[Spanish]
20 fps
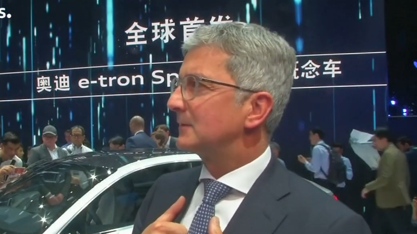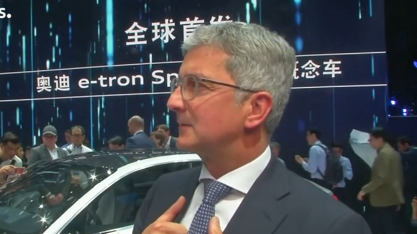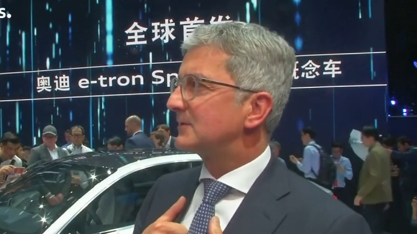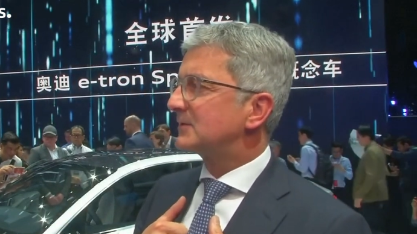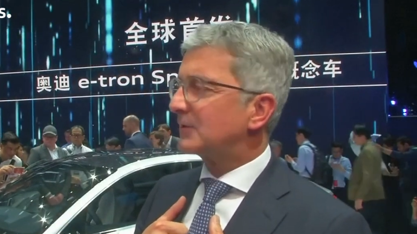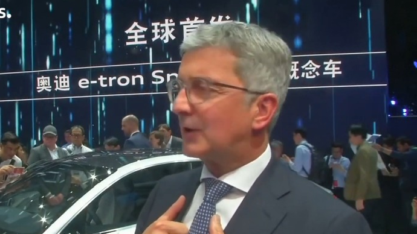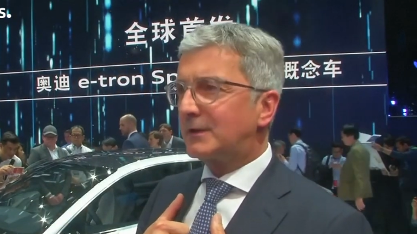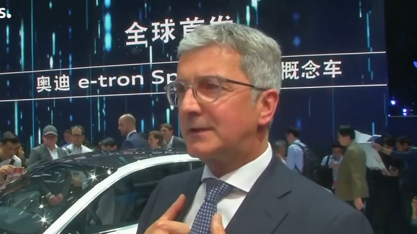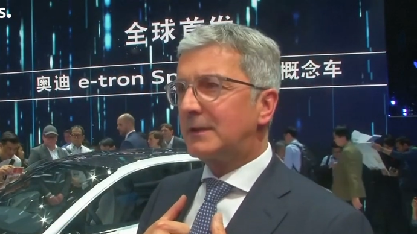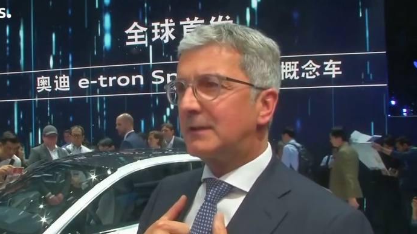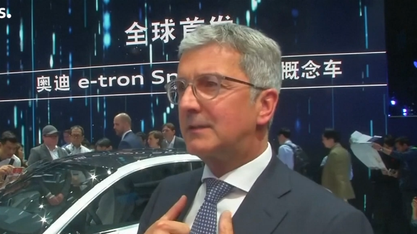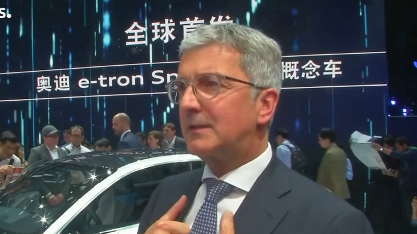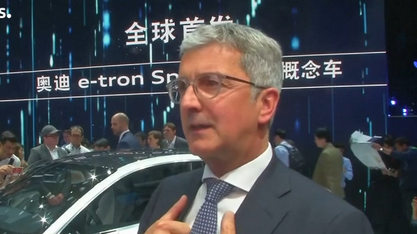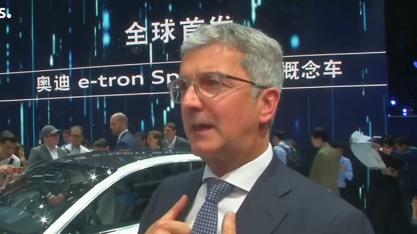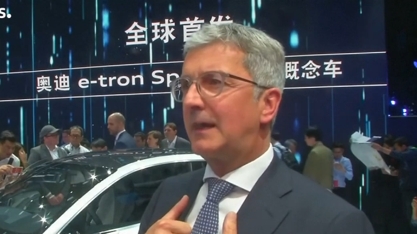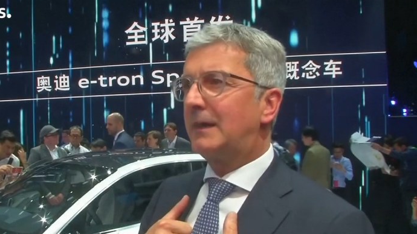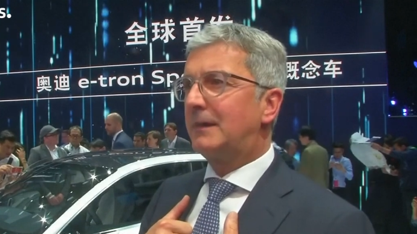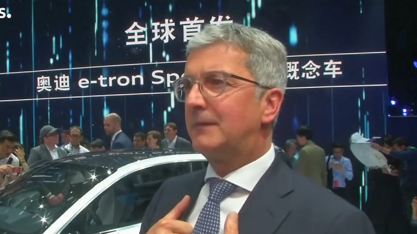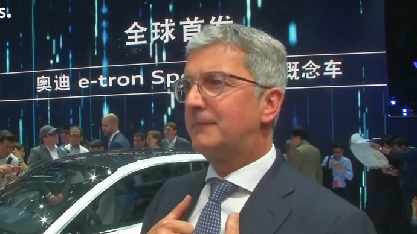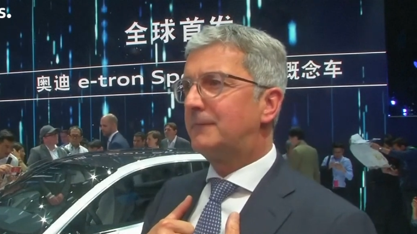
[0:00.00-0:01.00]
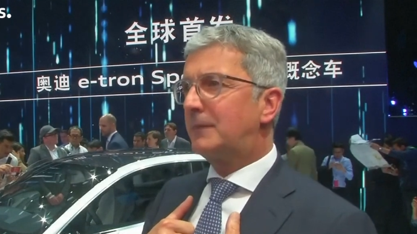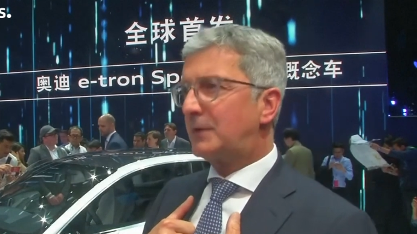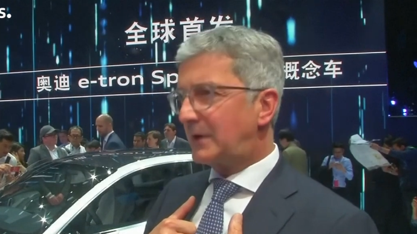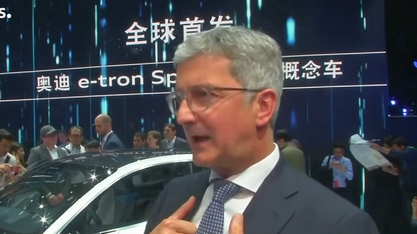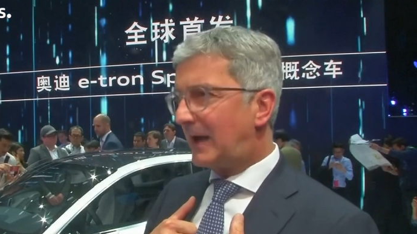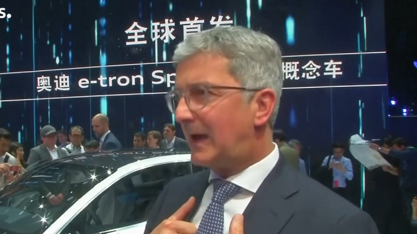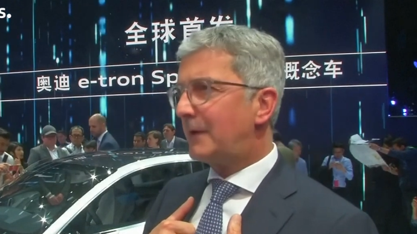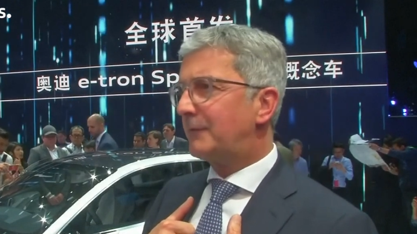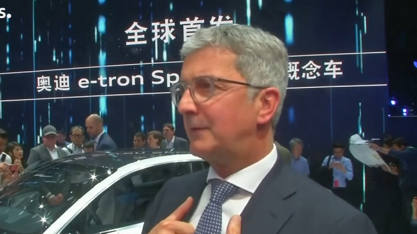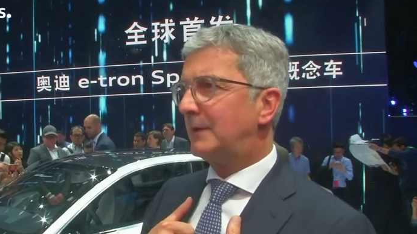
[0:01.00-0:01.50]
Volkswagen ha aceptado la
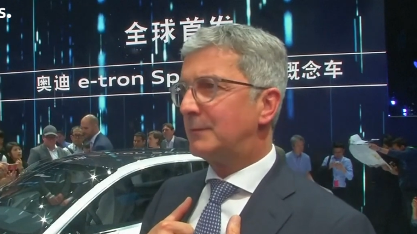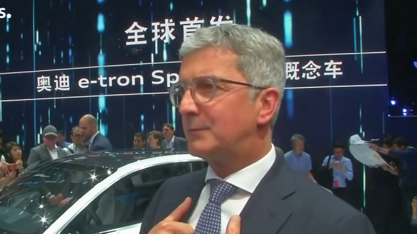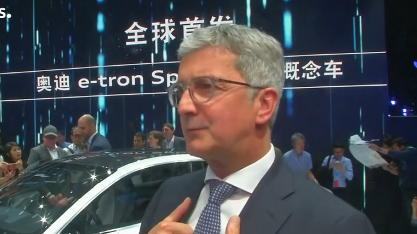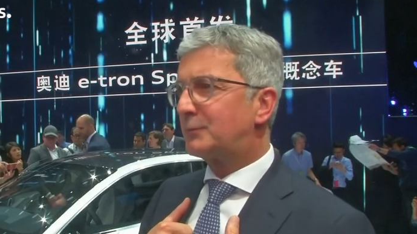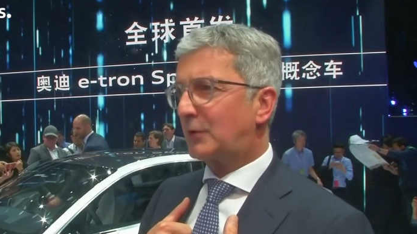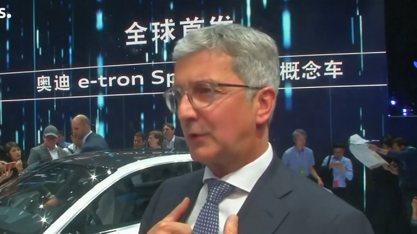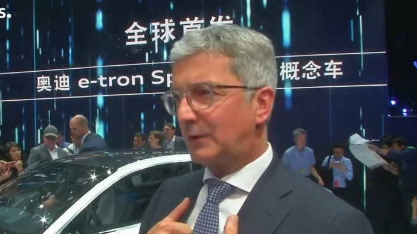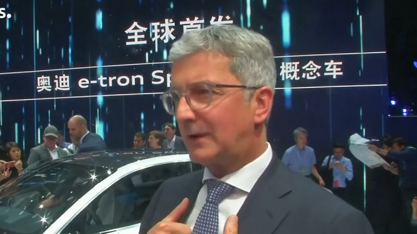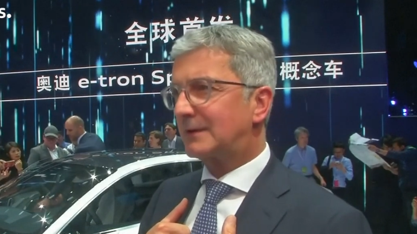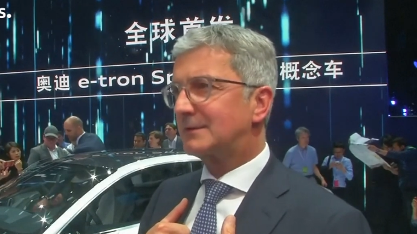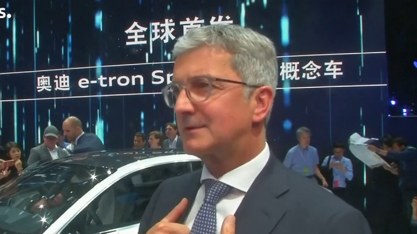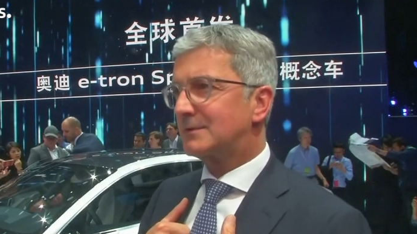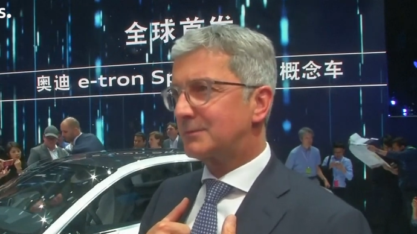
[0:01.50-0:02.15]
multa y